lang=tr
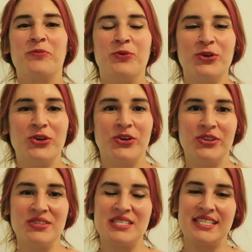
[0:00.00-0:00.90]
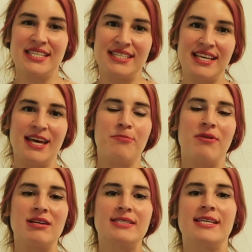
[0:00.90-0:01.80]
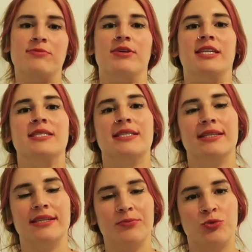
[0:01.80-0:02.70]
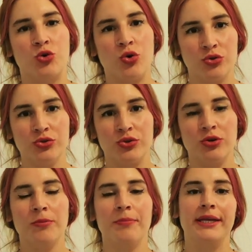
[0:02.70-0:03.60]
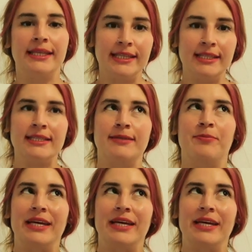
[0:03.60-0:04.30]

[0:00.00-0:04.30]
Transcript: Bugün size bahsetmek istediğim konu beden,